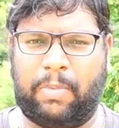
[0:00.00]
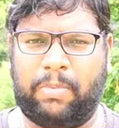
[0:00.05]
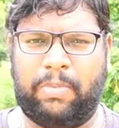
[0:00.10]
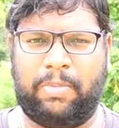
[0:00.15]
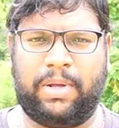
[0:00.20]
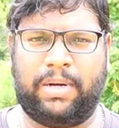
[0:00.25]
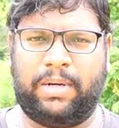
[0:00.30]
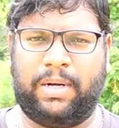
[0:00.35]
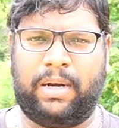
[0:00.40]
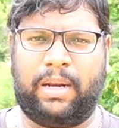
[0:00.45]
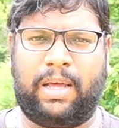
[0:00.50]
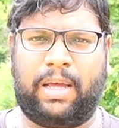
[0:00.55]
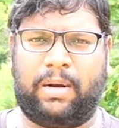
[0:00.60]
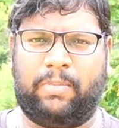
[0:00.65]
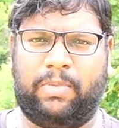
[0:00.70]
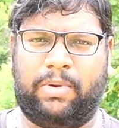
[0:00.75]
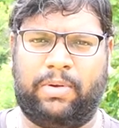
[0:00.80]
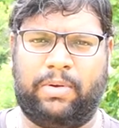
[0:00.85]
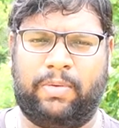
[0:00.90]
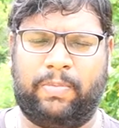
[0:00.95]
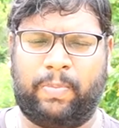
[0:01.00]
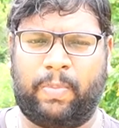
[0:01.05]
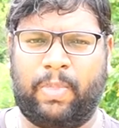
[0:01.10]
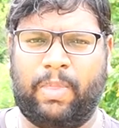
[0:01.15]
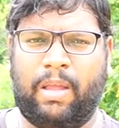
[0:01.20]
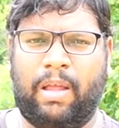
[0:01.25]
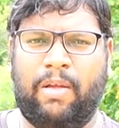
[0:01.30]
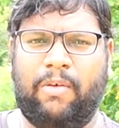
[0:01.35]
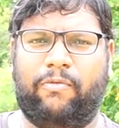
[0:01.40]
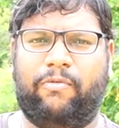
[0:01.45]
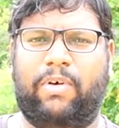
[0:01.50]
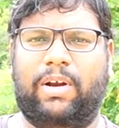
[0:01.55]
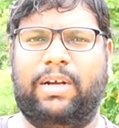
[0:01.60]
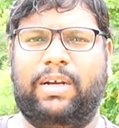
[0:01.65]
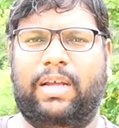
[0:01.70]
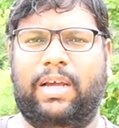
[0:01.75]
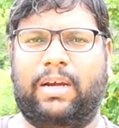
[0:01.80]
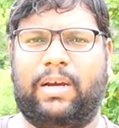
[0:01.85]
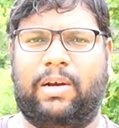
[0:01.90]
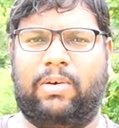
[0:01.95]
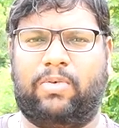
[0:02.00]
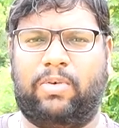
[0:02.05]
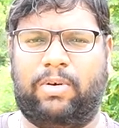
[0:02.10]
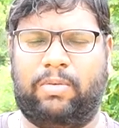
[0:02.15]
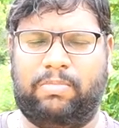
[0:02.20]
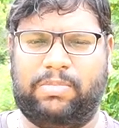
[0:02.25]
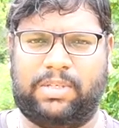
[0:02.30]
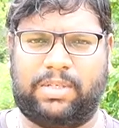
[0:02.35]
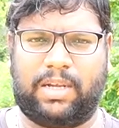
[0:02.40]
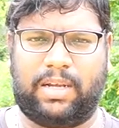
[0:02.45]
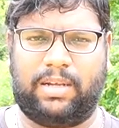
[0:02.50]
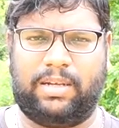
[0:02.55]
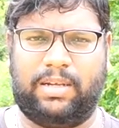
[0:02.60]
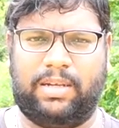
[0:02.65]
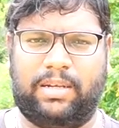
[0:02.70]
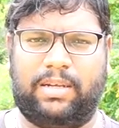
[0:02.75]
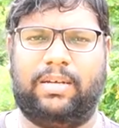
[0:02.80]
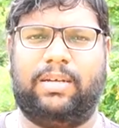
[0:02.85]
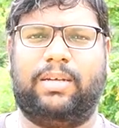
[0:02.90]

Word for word: பாம்பு மாதிரி நிலைய ஆரம்பிக்கும் வண்டியை கண்ட்ரோல் மிஸ் ஆகி